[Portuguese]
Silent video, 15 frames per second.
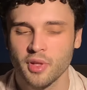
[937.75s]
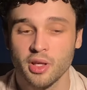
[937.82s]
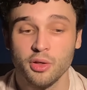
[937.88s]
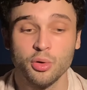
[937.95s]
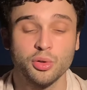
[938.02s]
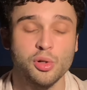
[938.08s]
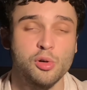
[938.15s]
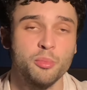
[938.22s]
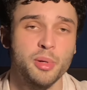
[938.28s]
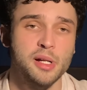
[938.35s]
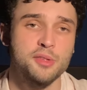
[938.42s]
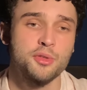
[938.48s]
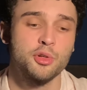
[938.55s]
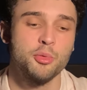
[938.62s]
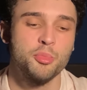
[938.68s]
E outra
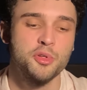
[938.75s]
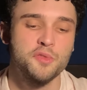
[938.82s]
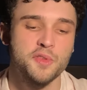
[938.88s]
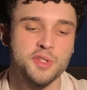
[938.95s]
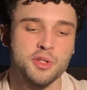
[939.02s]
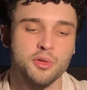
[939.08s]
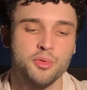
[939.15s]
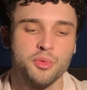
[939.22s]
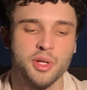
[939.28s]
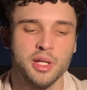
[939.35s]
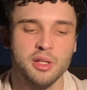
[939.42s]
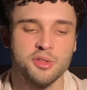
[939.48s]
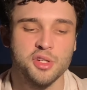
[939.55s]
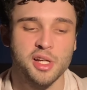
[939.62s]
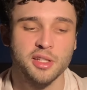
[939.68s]
comparação que eu pude fazer com ele
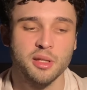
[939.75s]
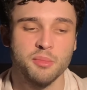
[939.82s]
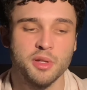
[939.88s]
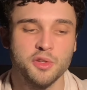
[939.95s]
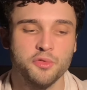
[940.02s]
diretamente